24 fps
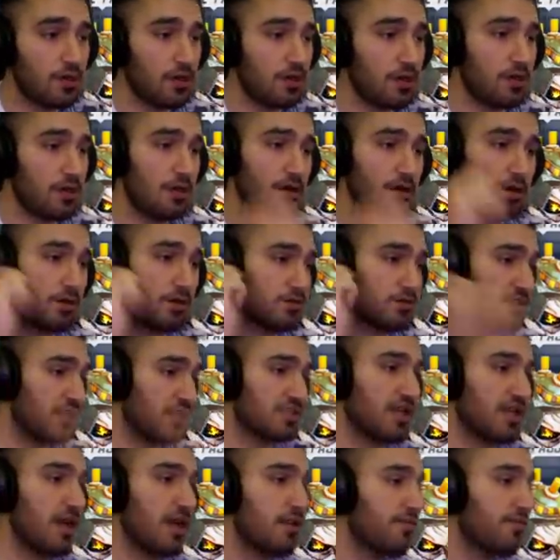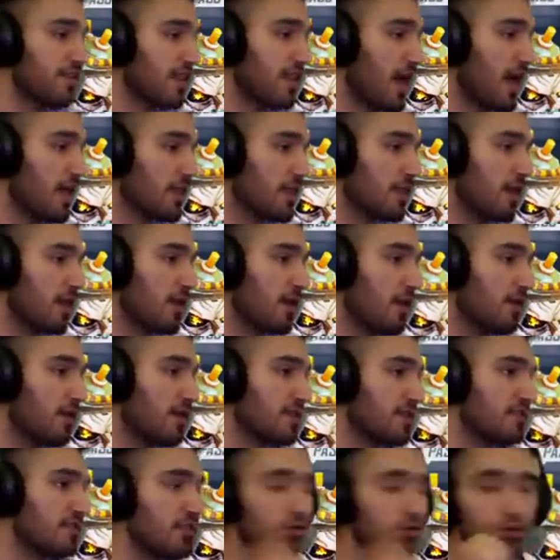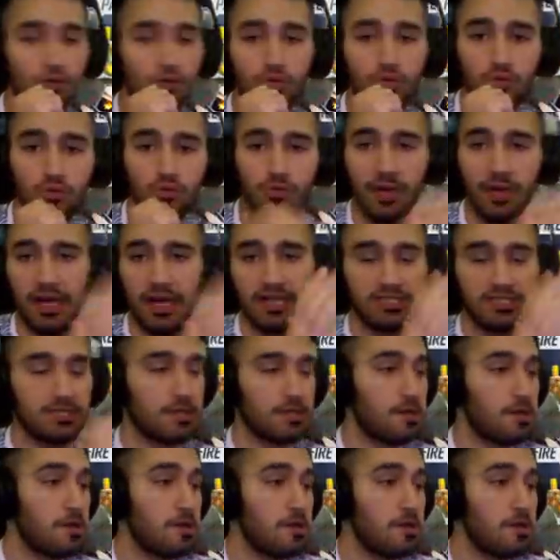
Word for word: آه شجلت فتحت التسجيل وبلشت